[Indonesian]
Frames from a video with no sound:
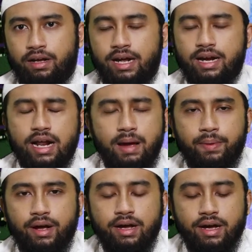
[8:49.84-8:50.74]
Karena
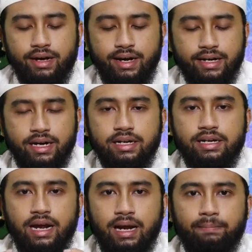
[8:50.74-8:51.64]
apa? Karena di
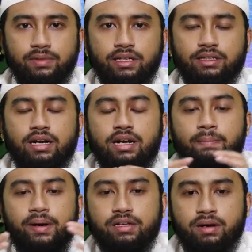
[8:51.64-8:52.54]
dalamnya
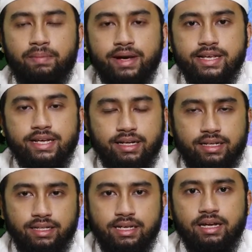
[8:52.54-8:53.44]
terdapat kebaikan
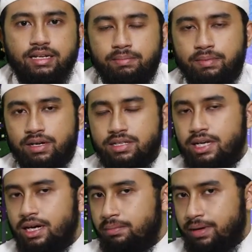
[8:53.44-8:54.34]
ketika dia
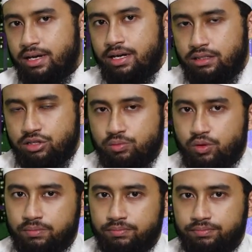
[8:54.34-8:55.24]
mengerjakan perkara tersebut.